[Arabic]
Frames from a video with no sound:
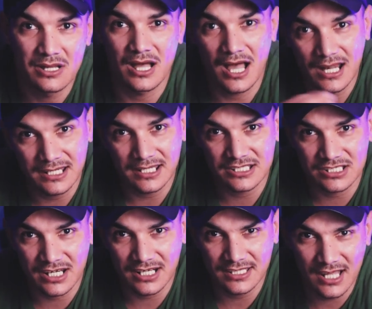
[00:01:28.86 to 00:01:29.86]
هاني
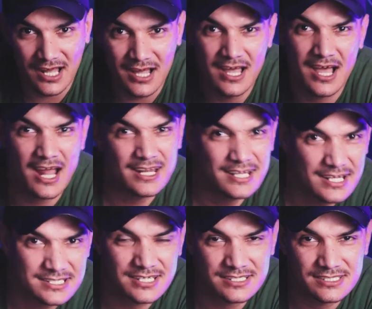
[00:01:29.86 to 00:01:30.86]
ننشر كدا هاني
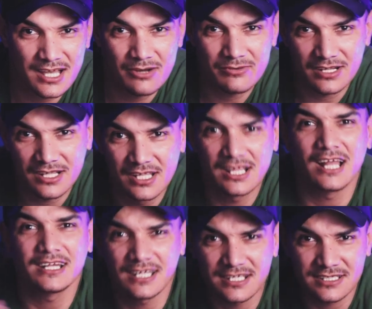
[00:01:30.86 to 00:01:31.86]
ننشر تصاورك
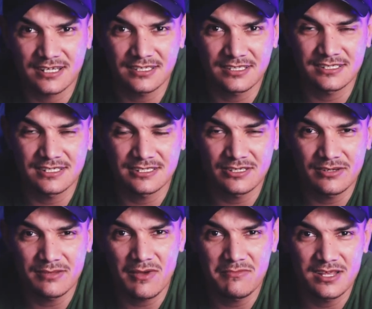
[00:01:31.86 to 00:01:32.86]
هاني ننشر ديسكسيوني
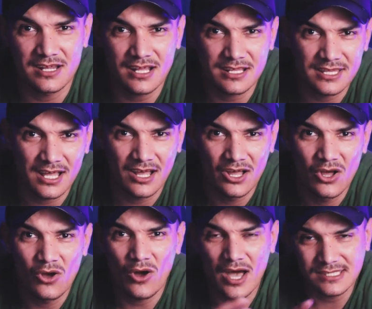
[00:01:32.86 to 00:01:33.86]
ما بيناتنا
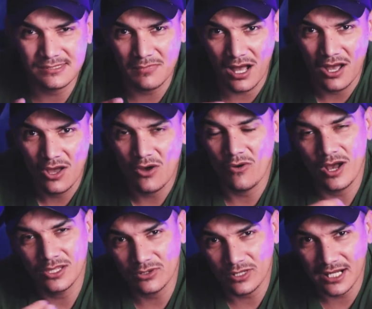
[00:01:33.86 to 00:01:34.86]
اسمع
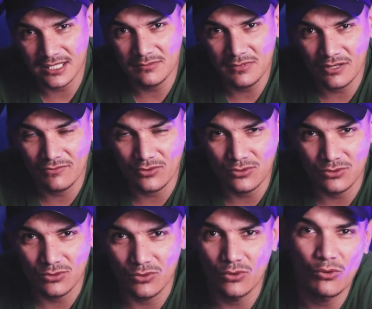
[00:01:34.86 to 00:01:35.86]
وهذوك نخدم لك فوتو
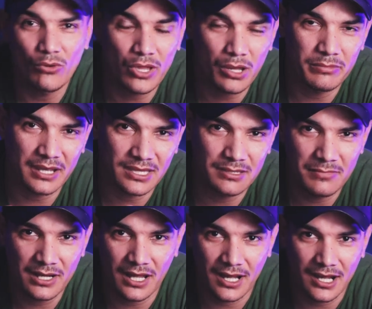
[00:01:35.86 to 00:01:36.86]
وهو يحب يخدم
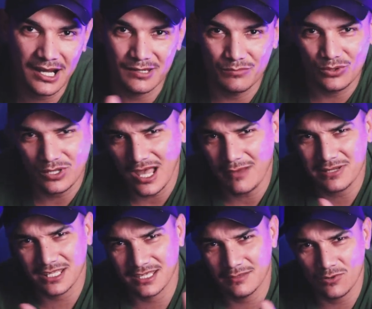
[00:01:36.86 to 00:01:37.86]
لها قالب وهي حابه
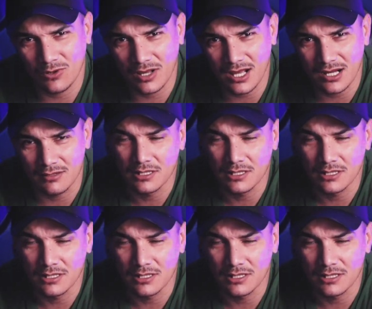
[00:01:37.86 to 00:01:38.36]
تخدم له قالب